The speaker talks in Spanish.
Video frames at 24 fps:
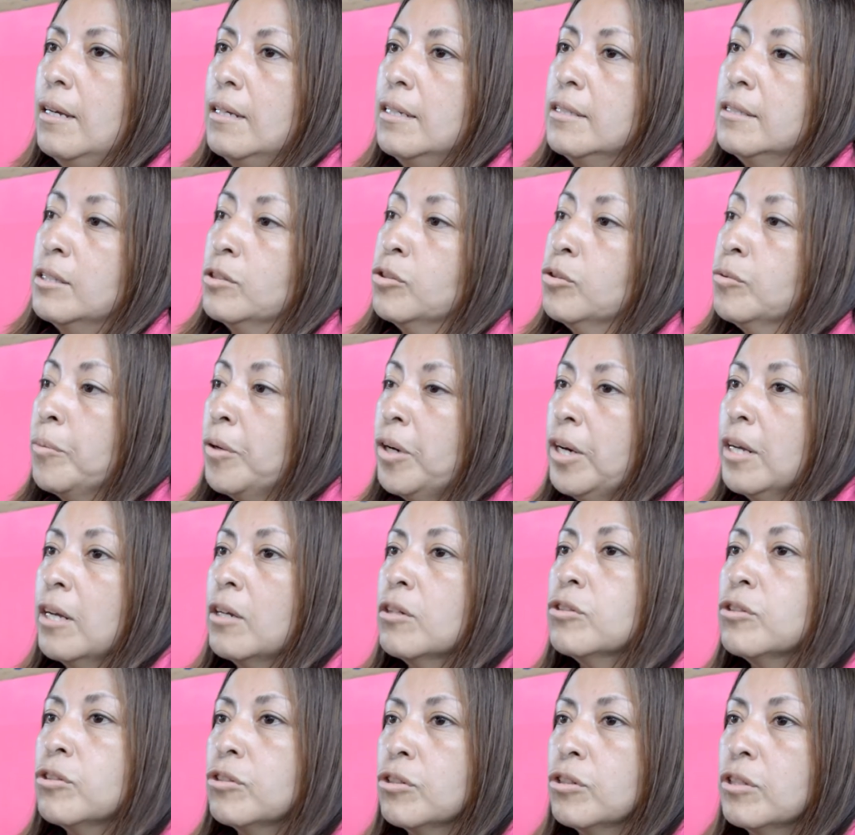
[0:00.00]
y se supone que
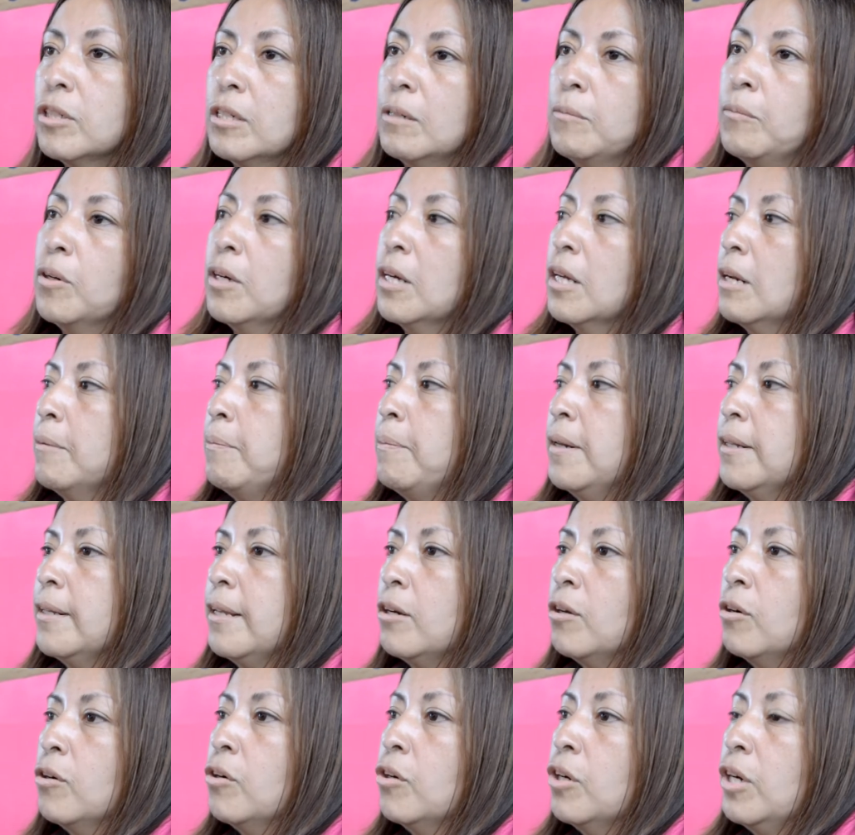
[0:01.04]
nosotros tenemos que
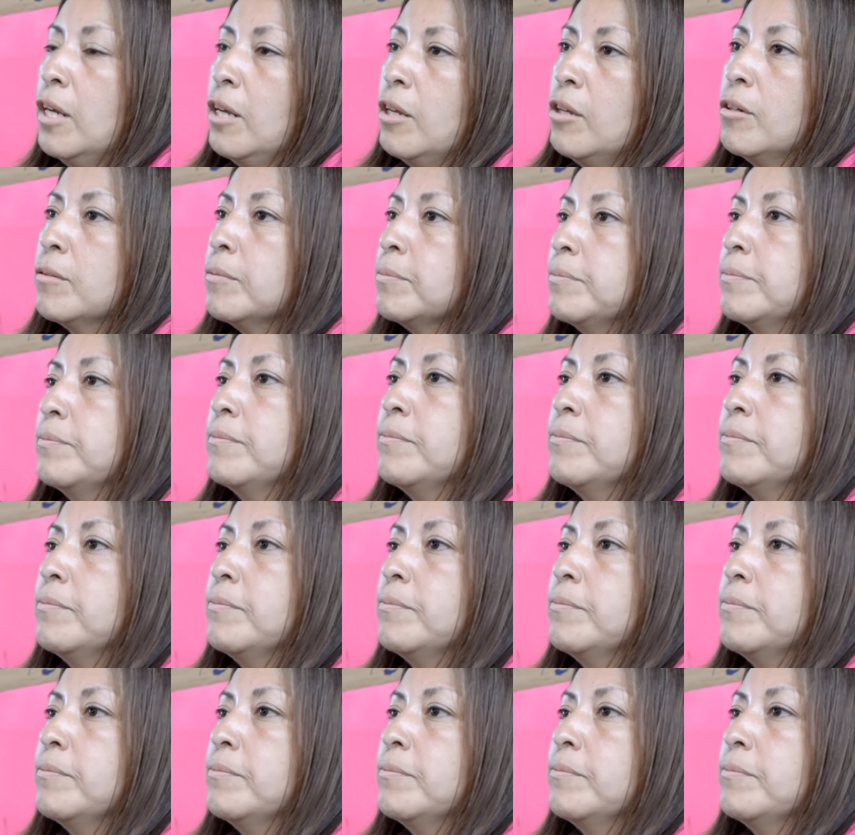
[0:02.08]
respaldarlos con ellos.